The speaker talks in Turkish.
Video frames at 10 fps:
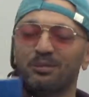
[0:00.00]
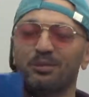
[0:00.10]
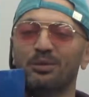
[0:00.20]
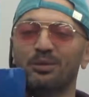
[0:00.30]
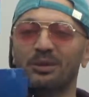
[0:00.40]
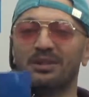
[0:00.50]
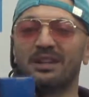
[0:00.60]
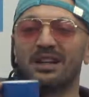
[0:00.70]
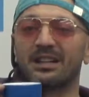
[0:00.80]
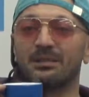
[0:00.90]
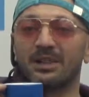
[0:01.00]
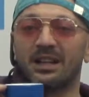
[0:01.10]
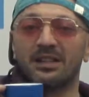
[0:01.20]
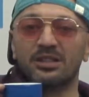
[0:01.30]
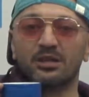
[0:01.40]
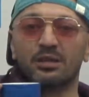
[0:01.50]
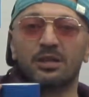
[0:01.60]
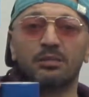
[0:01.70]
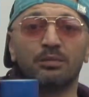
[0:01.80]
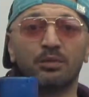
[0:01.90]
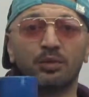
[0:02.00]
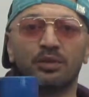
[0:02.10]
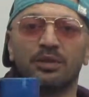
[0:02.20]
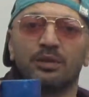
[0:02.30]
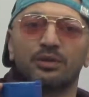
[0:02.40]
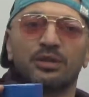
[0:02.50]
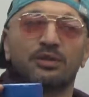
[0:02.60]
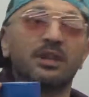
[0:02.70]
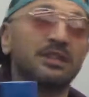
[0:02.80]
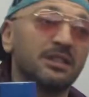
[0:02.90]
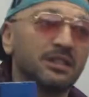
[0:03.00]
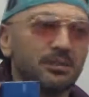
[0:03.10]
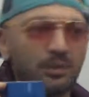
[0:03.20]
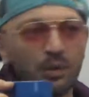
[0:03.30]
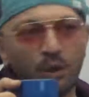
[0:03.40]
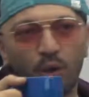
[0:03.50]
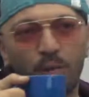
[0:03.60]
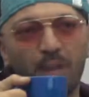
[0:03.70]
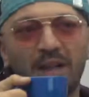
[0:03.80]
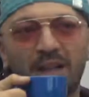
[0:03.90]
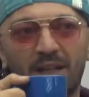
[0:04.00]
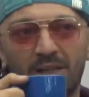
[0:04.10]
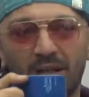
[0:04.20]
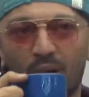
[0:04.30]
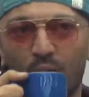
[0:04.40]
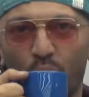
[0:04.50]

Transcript: Bu evet, aklıma geldiğince söyledim. Bu konuda o yüzden çok hassasım. ben de evde